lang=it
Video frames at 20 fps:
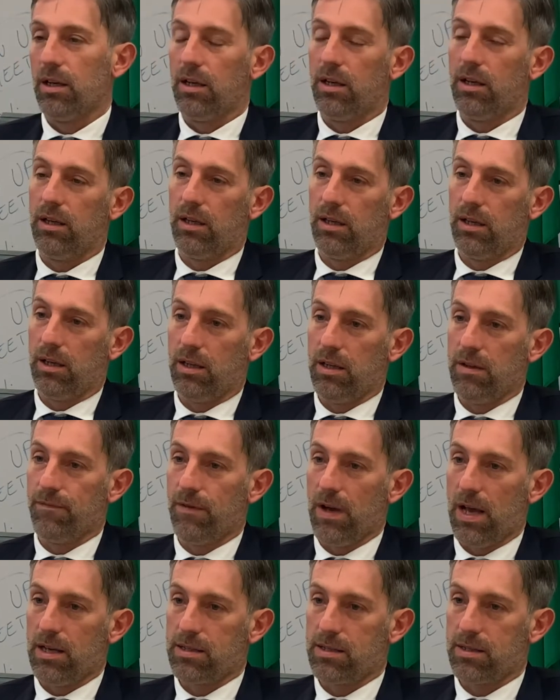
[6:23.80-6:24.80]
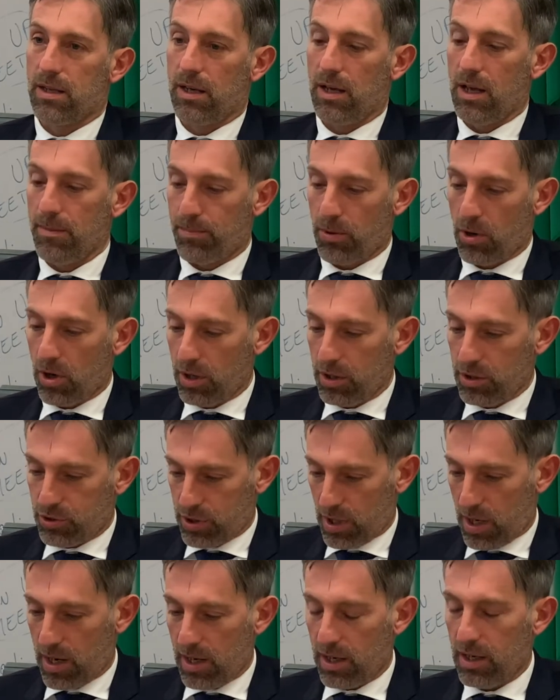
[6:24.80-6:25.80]
eh, investe. E poi
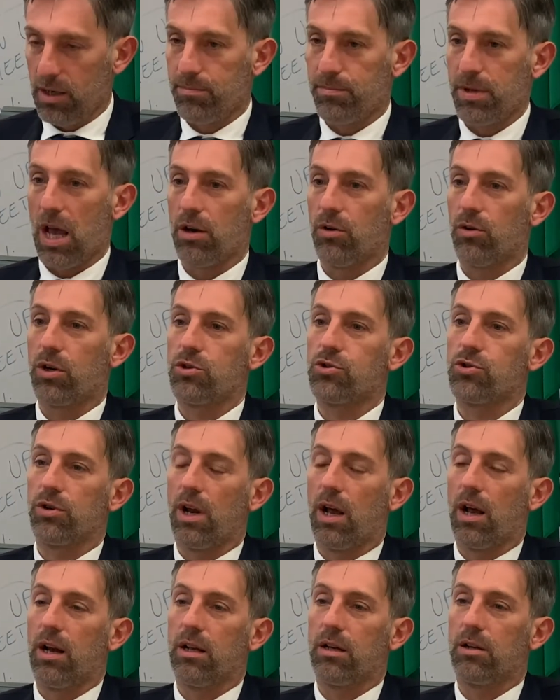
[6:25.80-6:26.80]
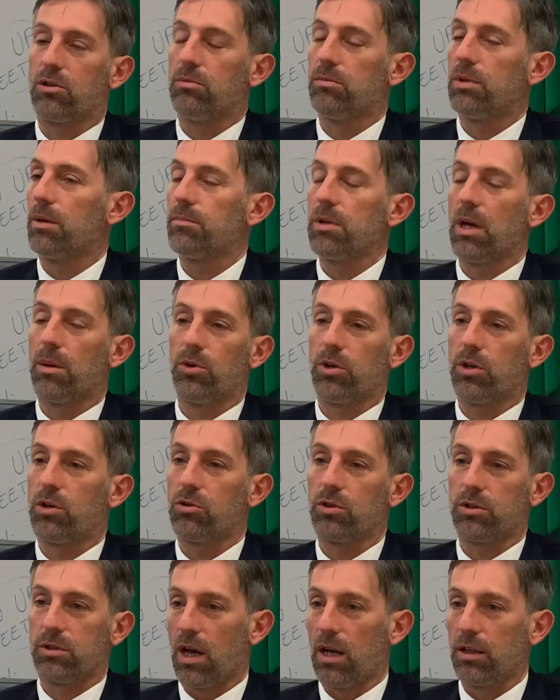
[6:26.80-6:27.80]
c'è il piano regionale, come abbiamo
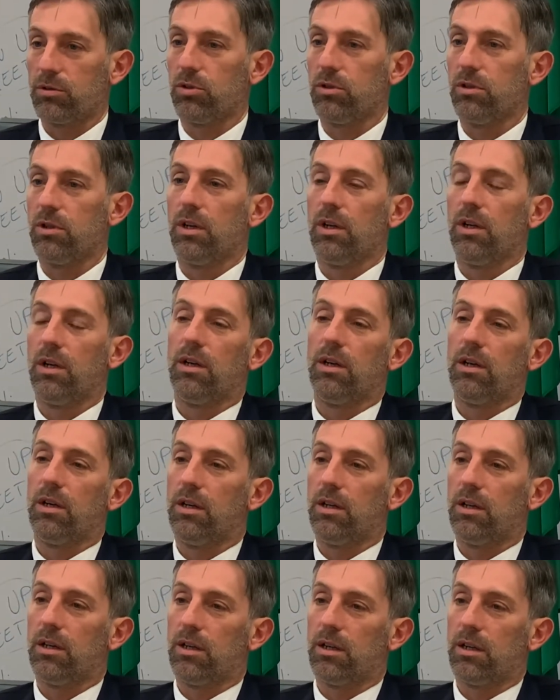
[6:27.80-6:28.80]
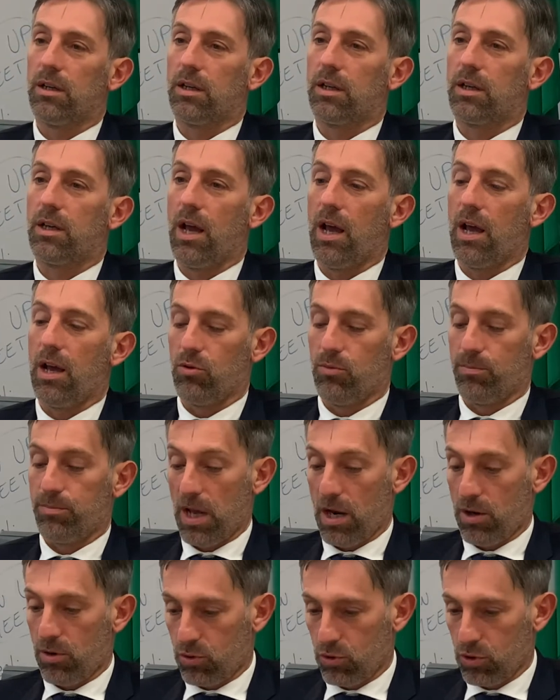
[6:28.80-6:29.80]
ricordato, eh, che è un
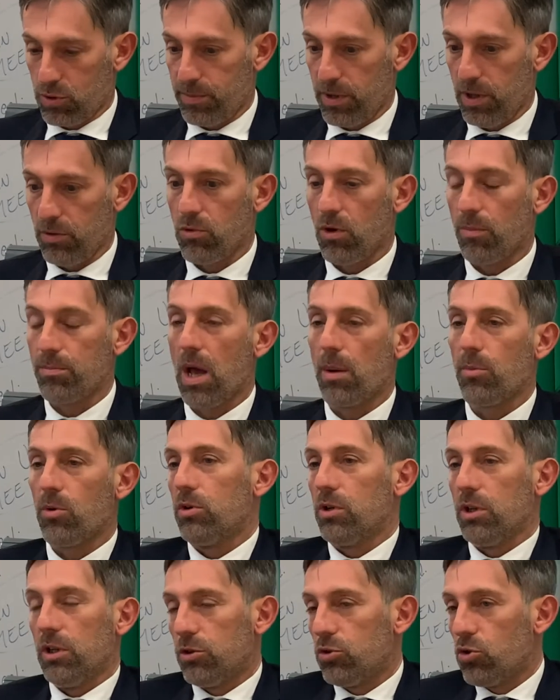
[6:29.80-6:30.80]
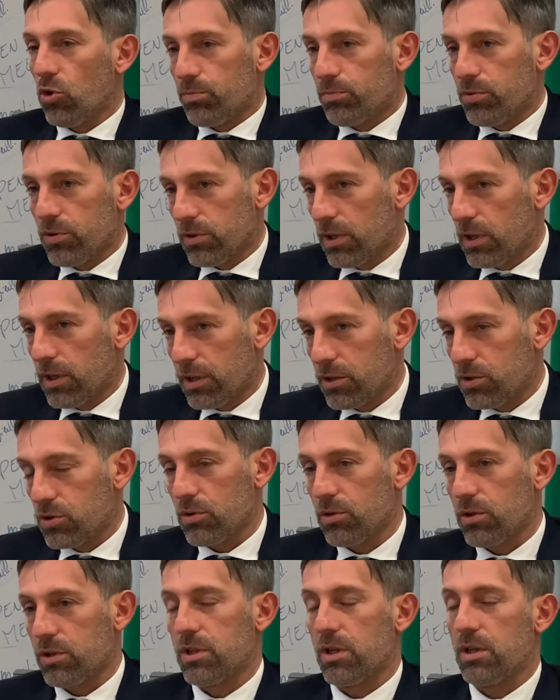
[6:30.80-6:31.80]
piano cospicuo. Abbiamo il doppio delle
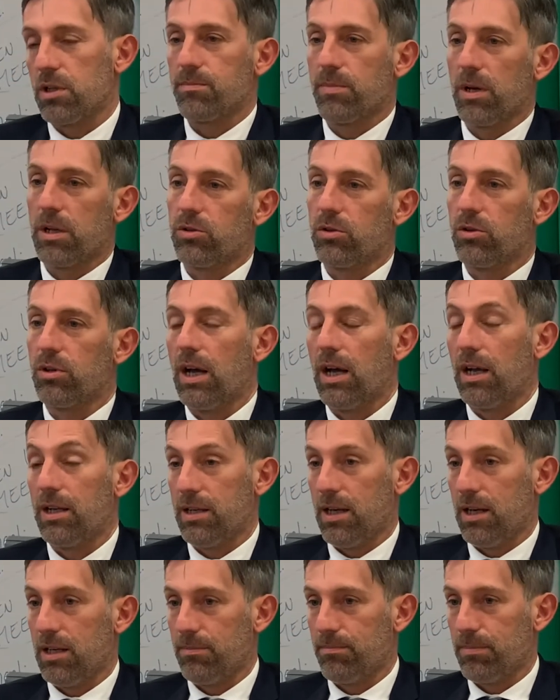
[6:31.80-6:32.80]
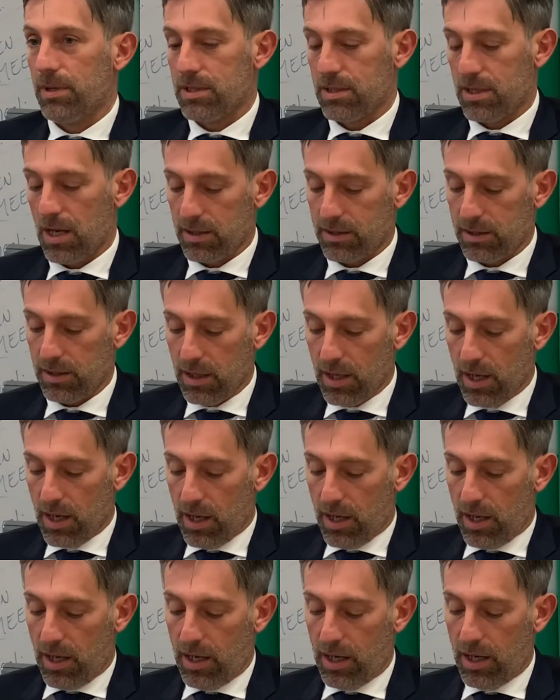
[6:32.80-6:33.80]
risorse rispetto agli anni passati
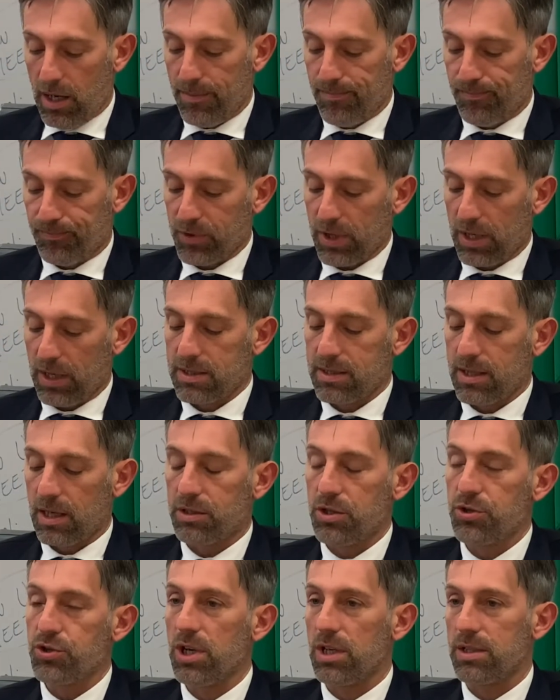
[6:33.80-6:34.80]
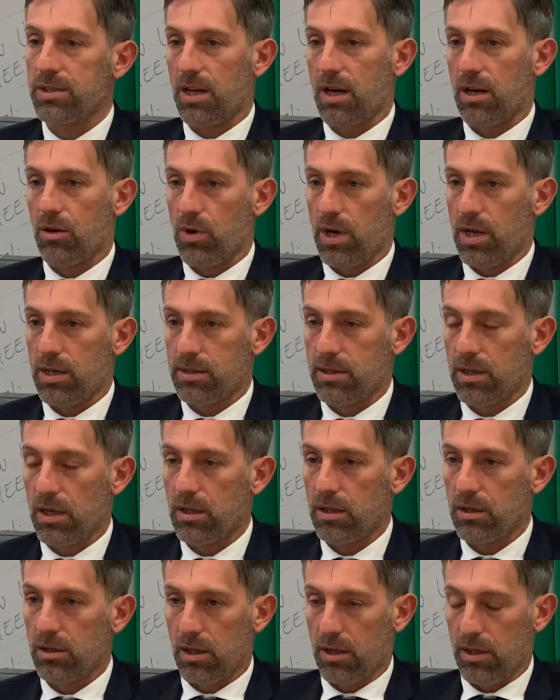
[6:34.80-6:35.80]
e la strategia sarà
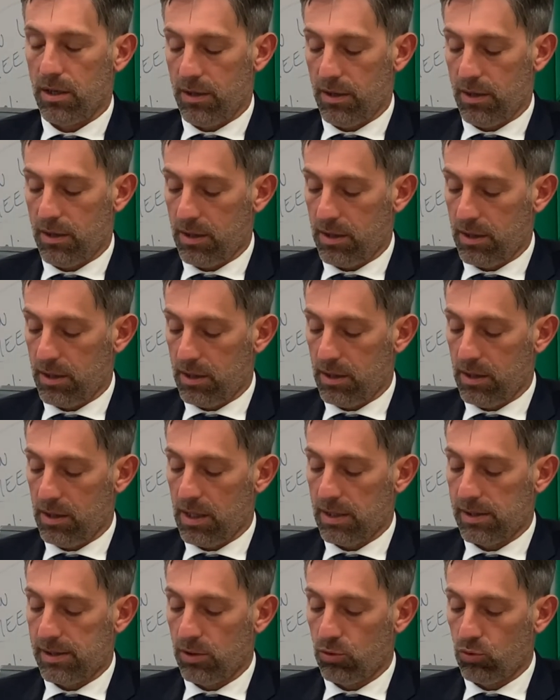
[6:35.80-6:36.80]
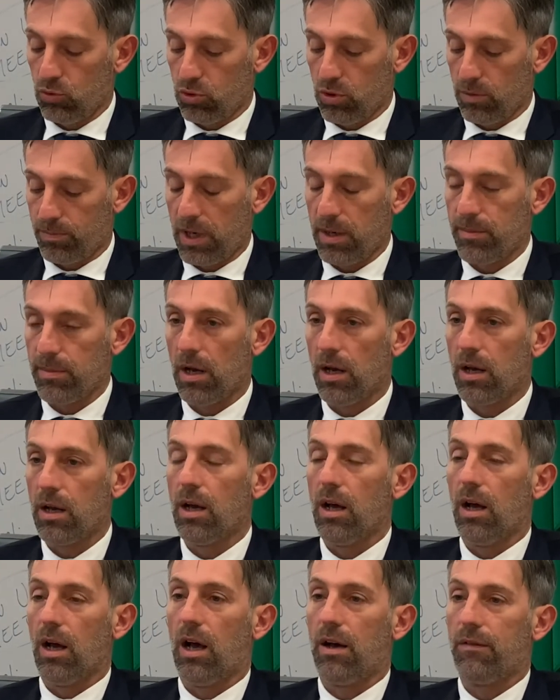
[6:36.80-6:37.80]
questa. Eh, innanzitutto prima
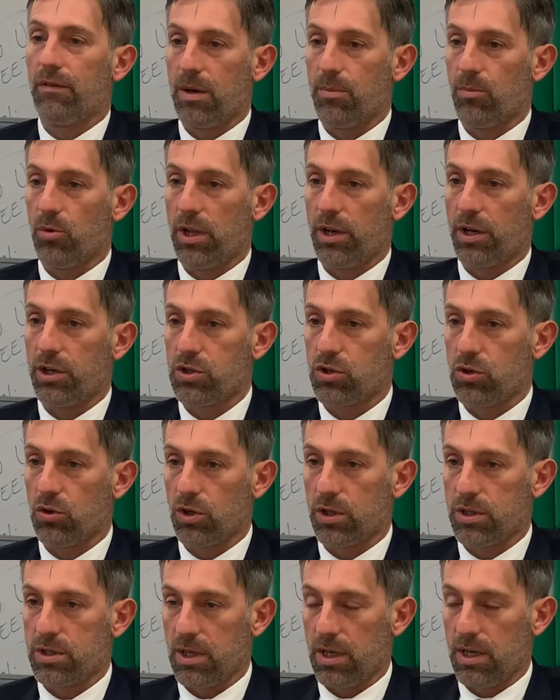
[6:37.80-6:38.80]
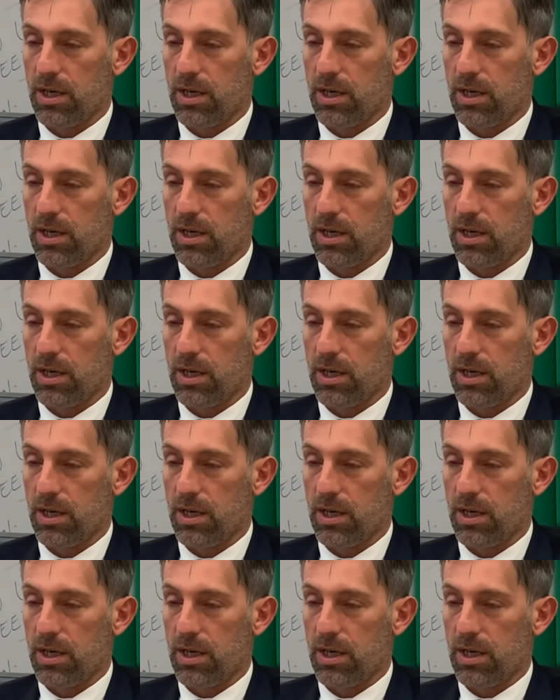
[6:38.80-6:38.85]
avremo le risorse